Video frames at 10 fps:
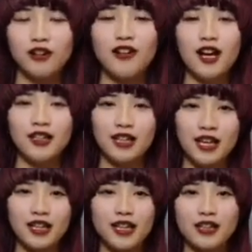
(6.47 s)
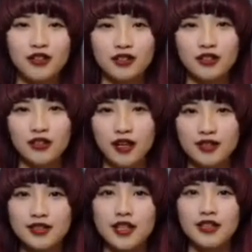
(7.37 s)
ご飯のやり方を紹
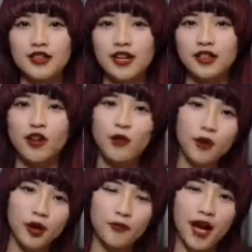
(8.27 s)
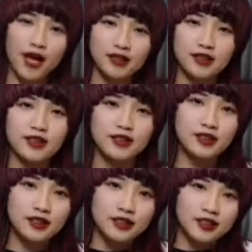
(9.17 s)
介していきたいと思います。
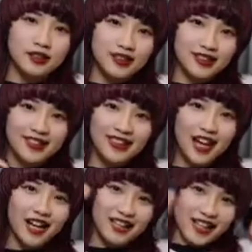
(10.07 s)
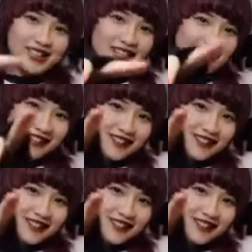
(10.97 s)
では、レッツゴー